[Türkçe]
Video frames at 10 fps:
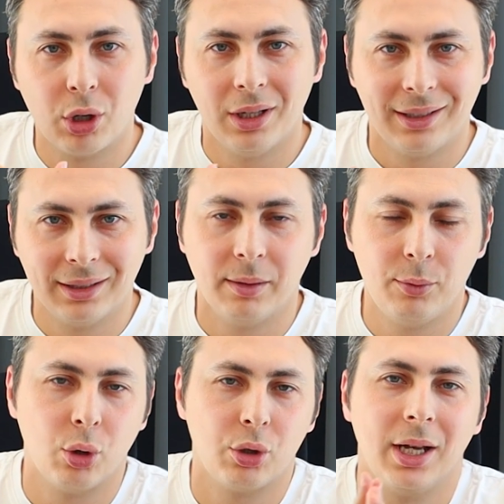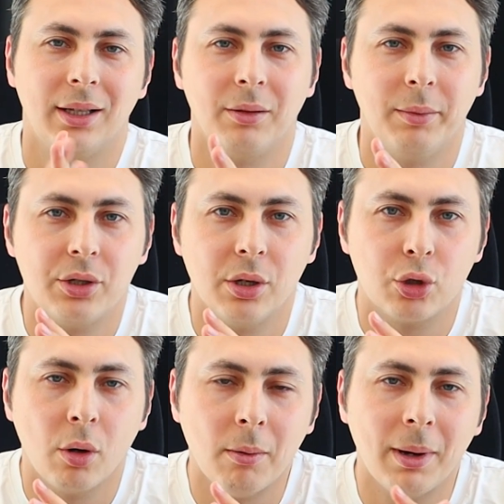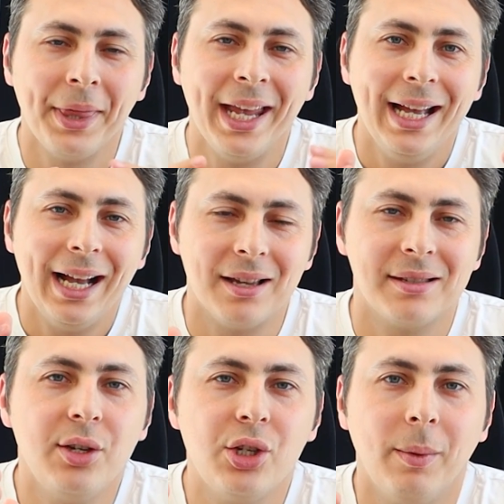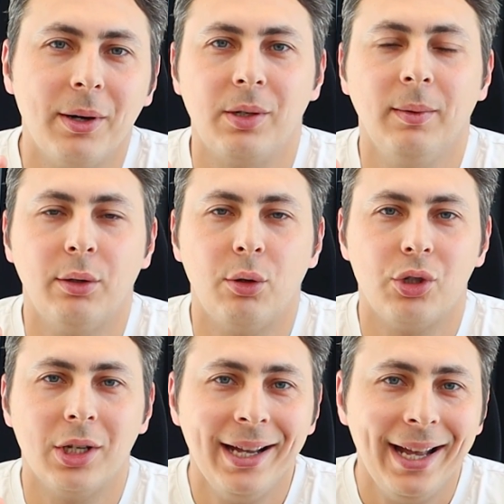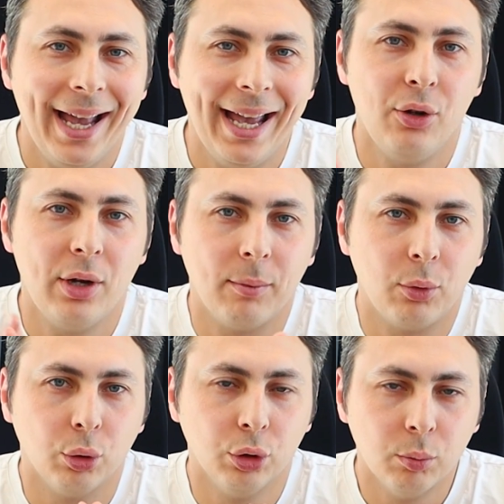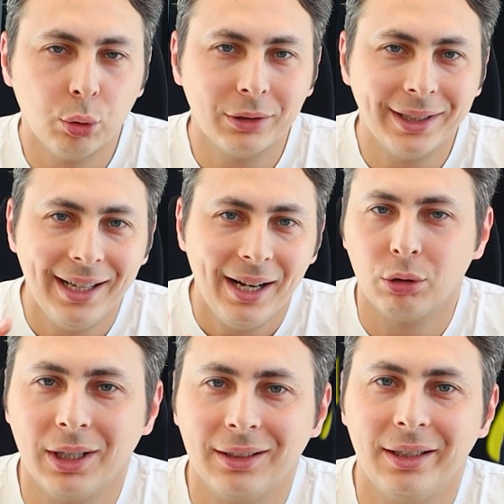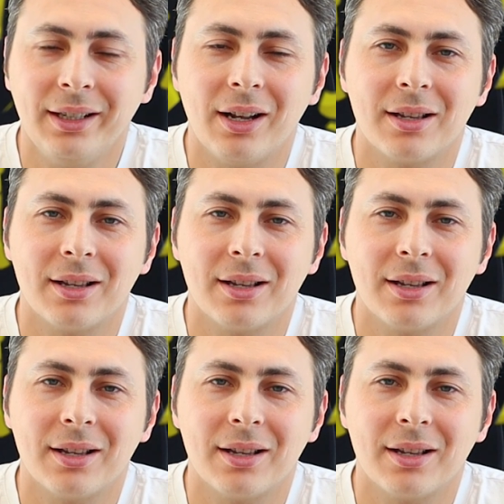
Buralarda da birçok şey anlatmaya çalışıyorum ama aslında işe başlamadan önce en önemli konu burada ortakların